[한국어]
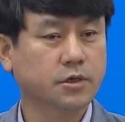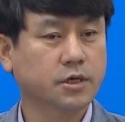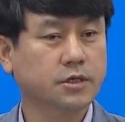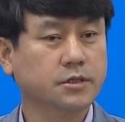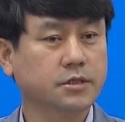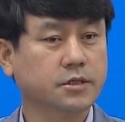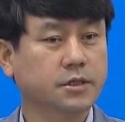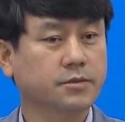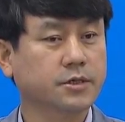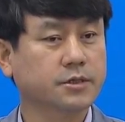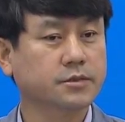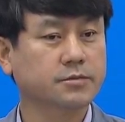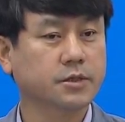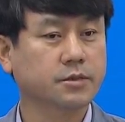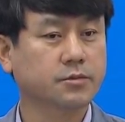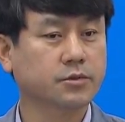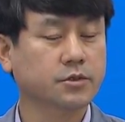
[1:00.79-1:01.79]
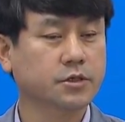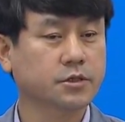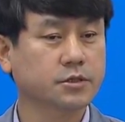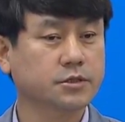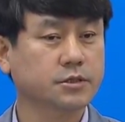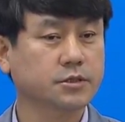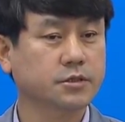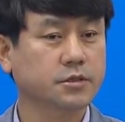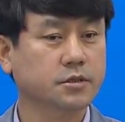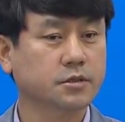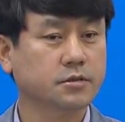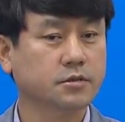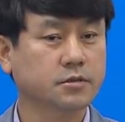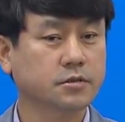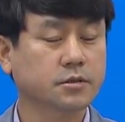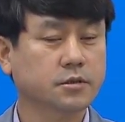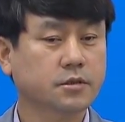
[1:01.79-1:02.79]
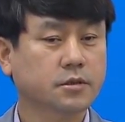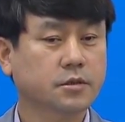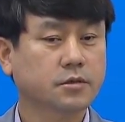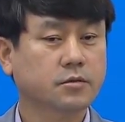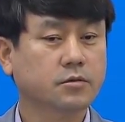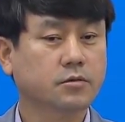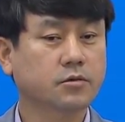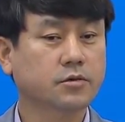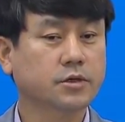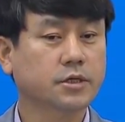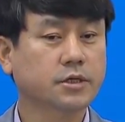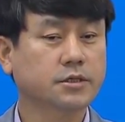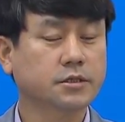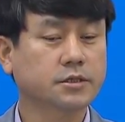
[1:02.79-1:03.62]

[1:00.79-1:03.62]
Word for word: 확인은 해봤습니다. 해보는 형식은 공개